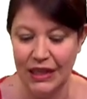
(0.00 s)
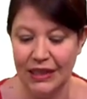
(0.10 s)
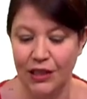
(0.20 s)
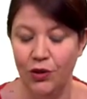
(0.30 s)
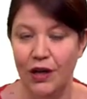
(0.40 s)

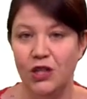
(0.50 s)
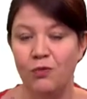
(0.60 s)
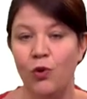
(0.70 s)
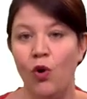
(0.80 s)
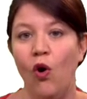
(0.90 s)
qui
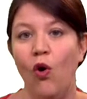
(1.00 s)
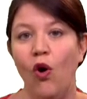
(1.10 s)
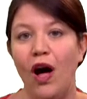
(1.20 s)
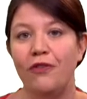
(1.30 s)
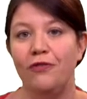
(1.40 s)
correspond
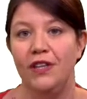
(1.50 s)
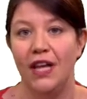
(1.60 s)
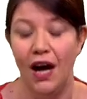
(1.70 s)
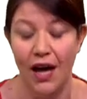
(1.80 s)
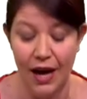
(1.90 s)
au
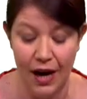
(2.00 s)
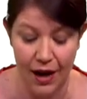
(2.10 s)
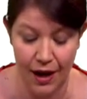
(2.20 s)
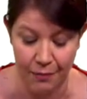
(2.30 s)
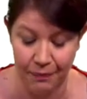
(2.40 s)
raffinat L1.